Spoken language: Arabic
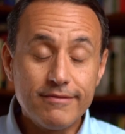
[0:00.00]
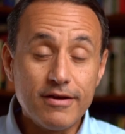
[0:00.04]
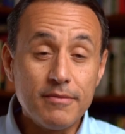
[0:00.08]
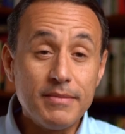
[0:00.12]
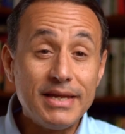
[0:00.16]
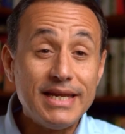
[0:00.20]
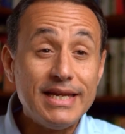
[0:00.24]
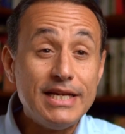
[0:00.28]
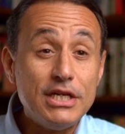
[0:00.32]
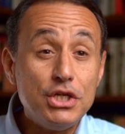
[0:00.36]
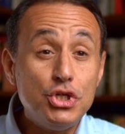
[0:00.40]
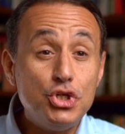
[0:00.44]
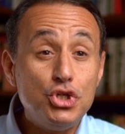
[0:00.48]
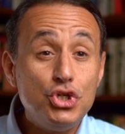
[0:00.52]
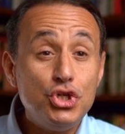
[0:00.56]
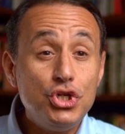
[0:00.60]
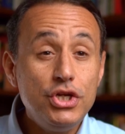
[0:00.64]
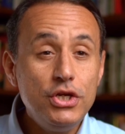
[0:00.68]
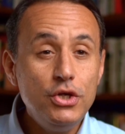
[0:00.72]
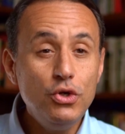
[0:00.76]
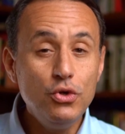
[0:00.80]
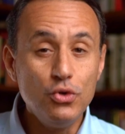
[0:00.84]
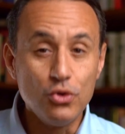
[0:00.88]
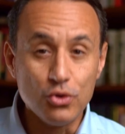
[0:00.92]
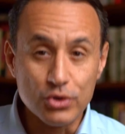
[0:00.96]
يعني
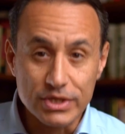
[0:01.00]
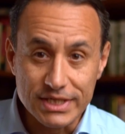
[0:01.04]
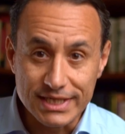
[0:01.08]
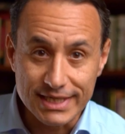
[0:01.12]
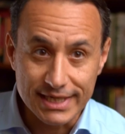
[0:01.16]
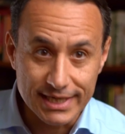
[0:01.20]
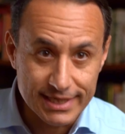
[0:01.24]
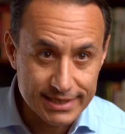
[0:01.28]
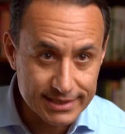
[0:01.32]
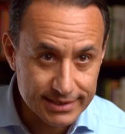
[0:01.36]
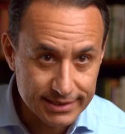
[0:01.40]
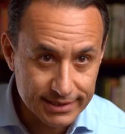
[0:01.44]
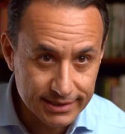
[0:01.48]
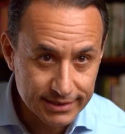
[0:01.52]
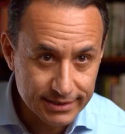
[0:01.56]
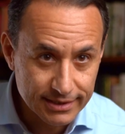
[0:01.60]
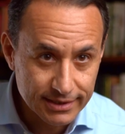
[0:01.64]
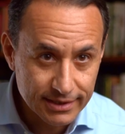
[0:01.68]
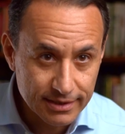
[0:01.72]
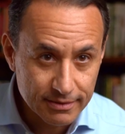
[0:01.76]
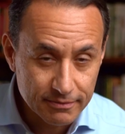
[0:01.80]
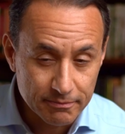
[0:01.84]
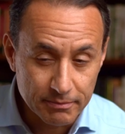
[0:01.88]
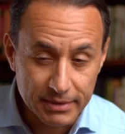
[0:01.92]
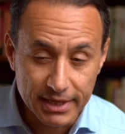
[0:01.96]
الجيو سياسة
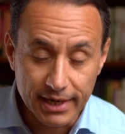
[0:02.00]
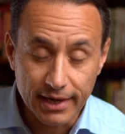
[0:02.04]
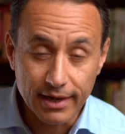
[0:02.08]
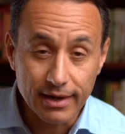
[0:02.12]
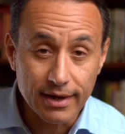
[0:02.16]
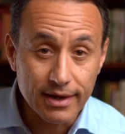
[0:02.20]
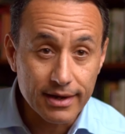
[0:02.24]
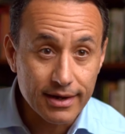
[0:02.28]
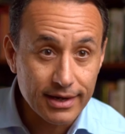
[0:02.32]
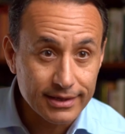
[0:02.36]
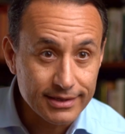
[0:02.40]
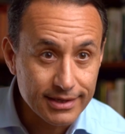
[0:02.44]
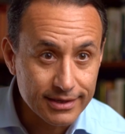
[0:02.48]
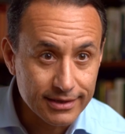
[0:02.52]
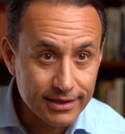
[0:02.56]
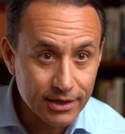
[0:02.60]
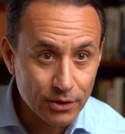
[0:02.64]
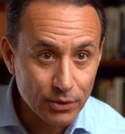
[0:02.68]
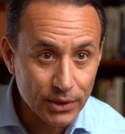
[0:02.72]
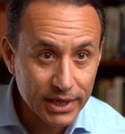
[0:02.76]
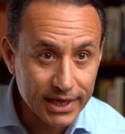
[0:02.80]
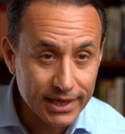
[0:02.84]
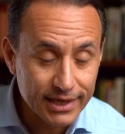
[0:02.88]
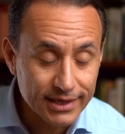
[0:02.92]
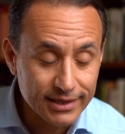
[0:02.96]
من العلاقات
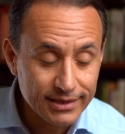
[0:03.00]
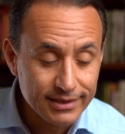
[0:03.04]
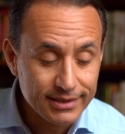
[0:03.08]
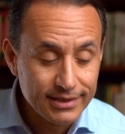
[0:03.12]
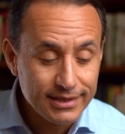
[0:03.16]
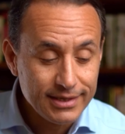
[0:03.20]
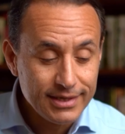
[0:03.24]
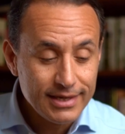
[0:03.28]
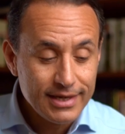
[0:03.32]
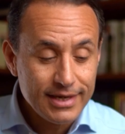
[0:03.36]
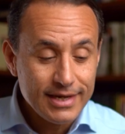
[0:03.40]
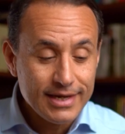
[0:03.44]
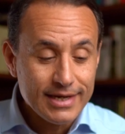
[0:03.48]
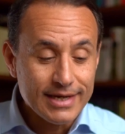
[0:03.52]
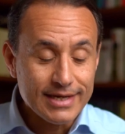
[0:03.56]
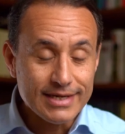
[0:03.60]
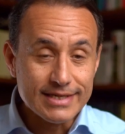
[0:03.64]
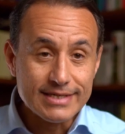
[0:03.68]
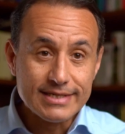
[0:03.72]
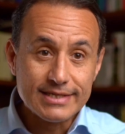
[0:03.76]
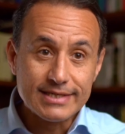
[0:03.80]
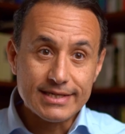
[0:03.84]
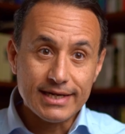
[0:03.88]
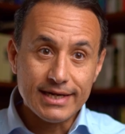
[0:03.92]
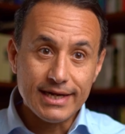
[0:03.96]
الدوليه
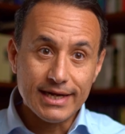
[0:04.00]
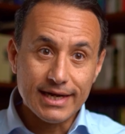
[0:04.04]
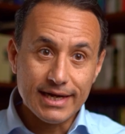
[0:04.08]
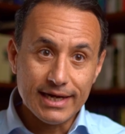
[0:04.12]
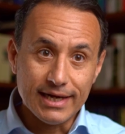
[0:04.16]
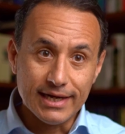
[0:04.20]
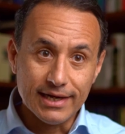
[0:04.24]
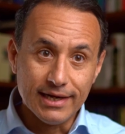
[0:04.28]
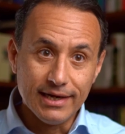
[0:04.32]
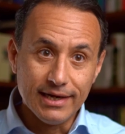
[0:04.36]
السنغال